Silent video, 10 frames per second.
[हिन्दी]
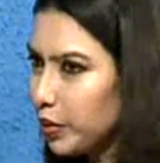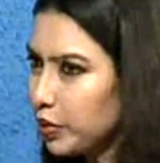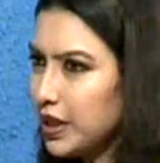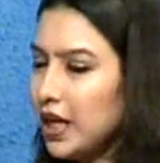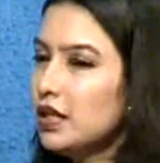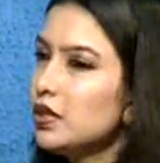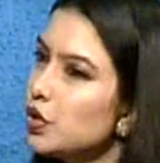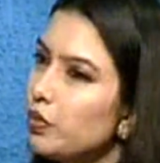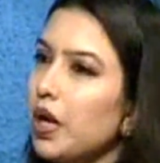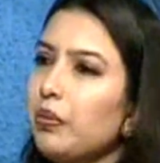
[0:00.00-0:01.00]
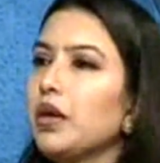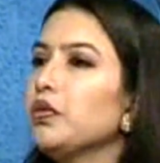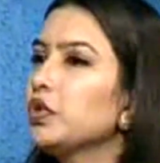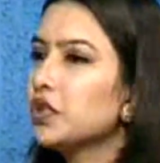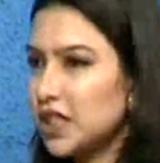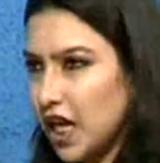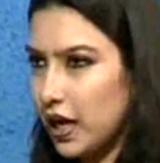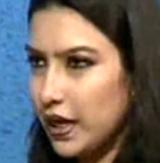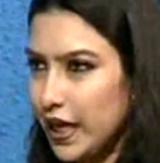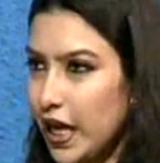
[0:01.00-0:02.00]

दें सुबह में वो छान के